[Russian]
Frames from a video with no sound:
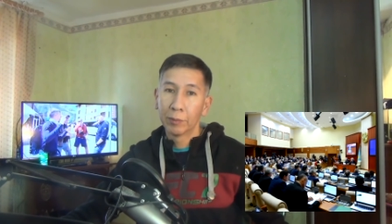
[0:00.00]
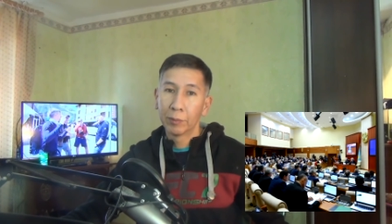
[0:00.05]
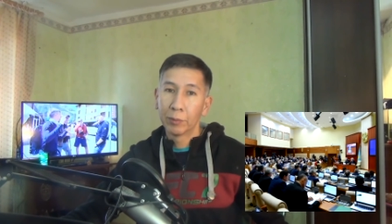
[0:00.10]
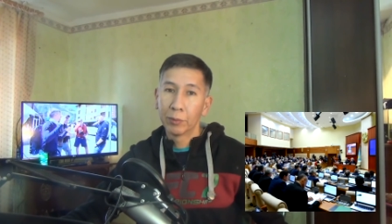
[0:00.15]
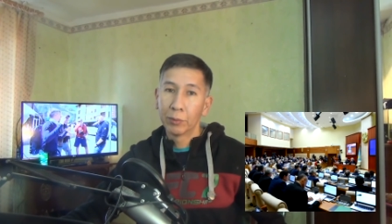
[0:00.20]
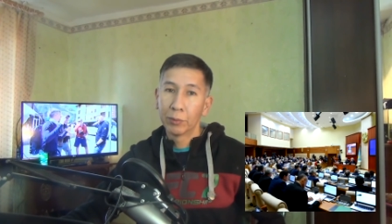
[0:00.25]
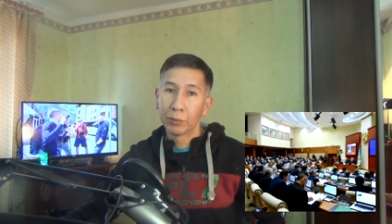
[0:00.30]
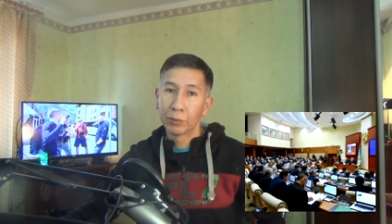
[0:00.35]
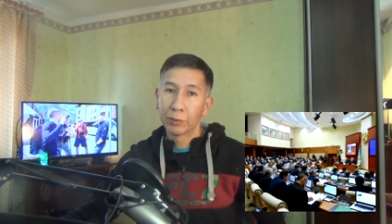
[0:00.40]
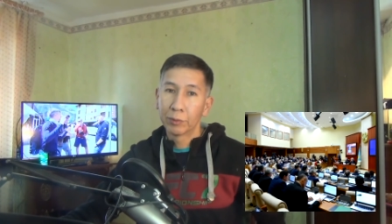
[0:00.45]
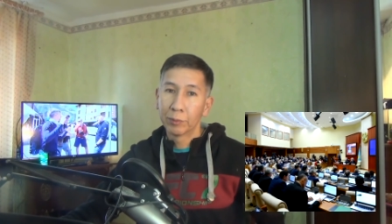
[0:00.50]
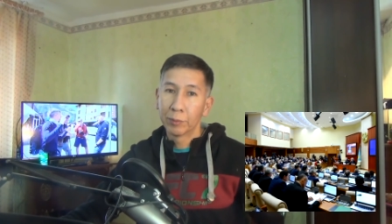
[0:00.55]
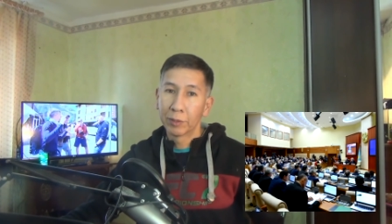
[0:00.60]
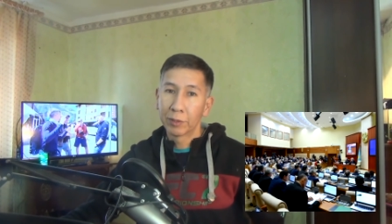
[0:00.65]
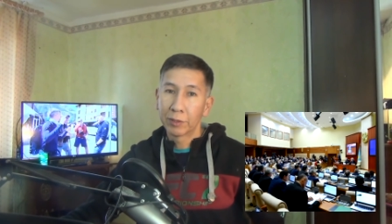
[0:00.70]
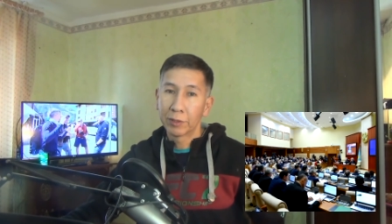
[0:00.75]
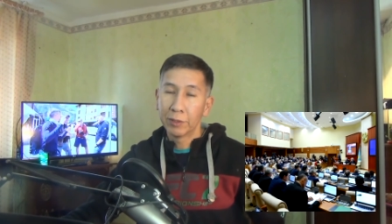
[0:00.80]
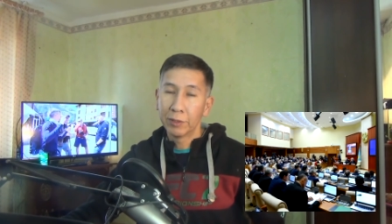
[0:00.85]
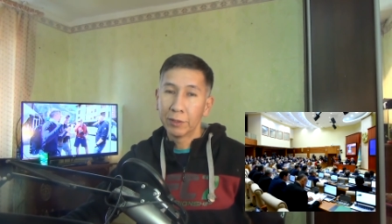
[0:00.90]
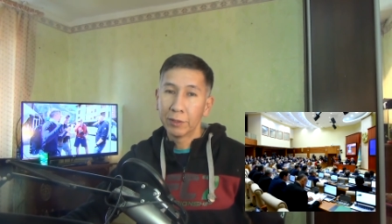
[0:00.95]
плюс
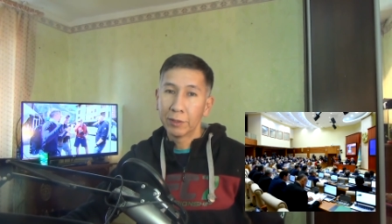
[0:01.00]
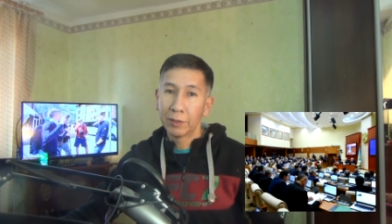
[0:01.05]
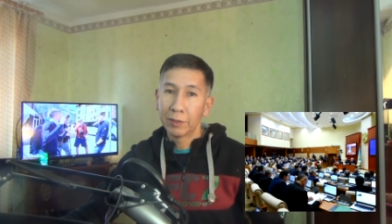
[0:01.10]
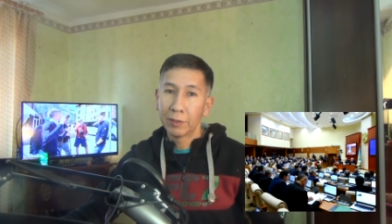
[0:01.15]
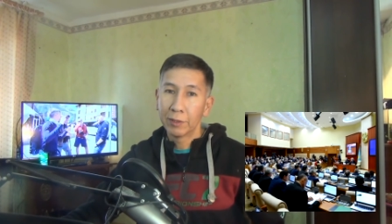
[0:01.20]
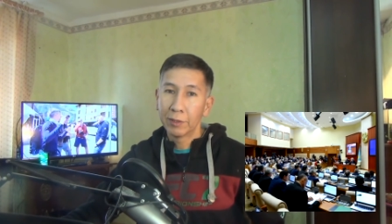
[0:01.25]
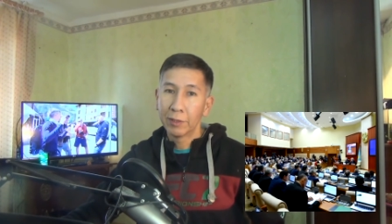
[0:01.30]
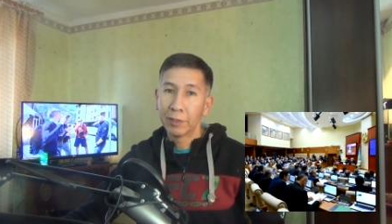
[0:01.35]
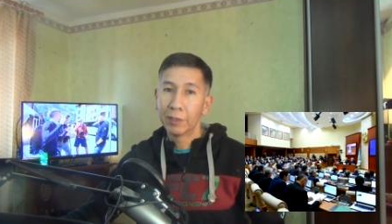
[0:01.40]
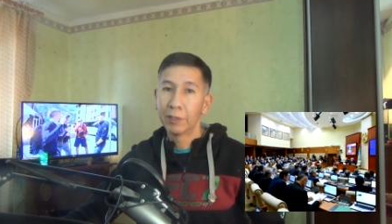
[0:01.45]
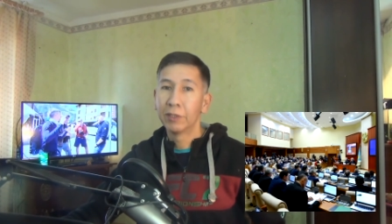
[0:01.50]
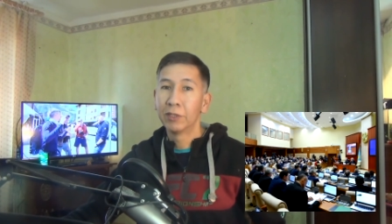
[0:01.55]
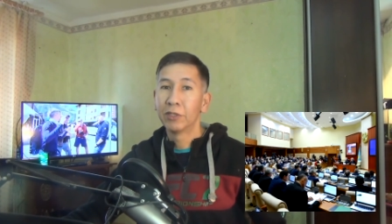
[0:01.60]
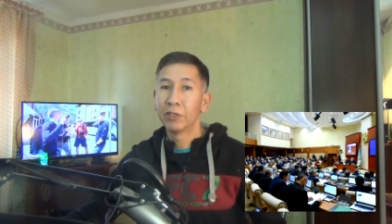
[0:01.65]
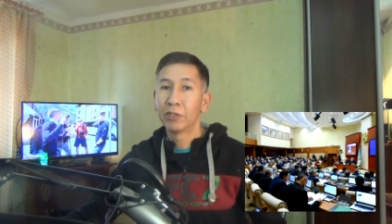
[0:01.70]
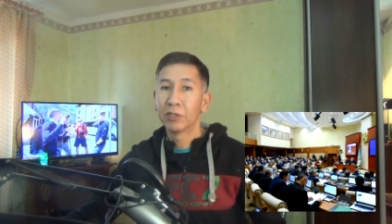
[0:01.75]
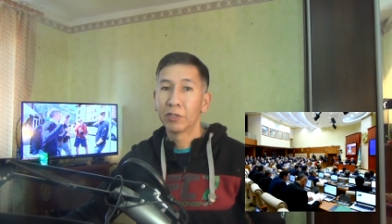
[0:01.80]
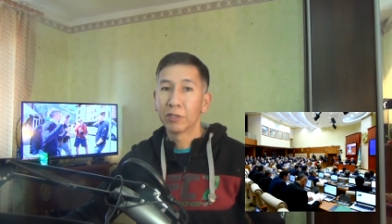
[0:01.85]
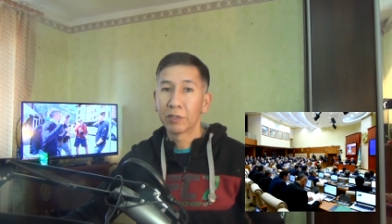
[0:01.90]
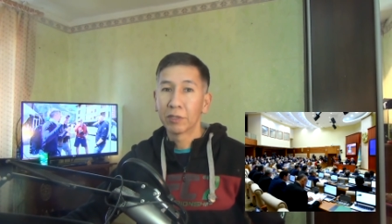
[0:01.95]
машина,
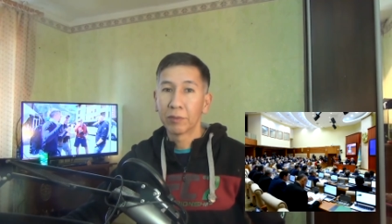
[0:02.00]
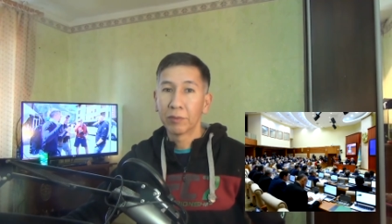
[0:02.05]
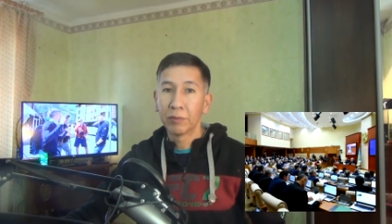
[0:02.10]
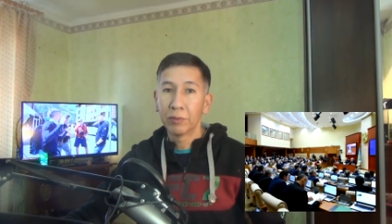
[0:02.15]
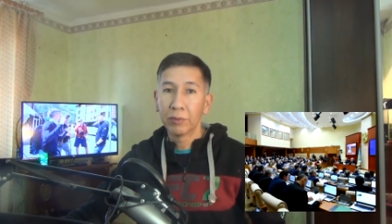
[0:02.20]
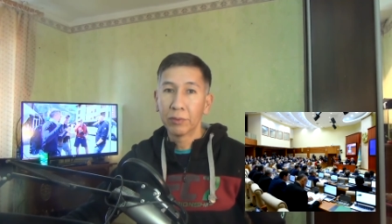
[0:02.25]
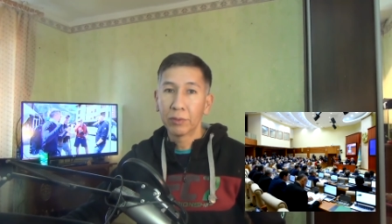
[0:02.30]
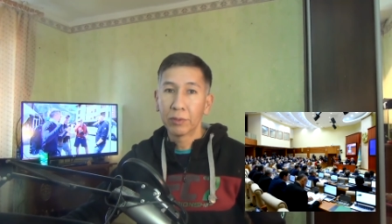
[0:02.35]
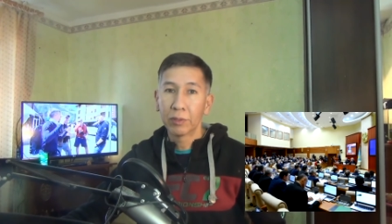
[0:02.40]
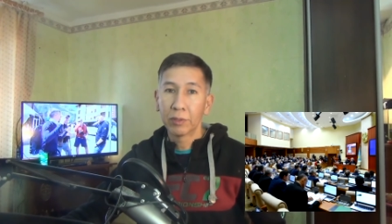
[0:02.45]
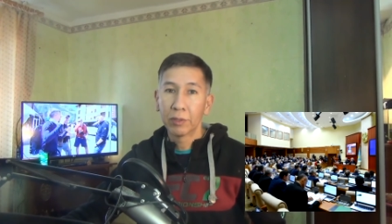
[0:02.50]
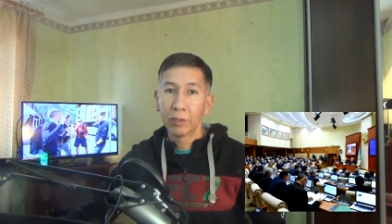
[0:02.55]
личный шофер.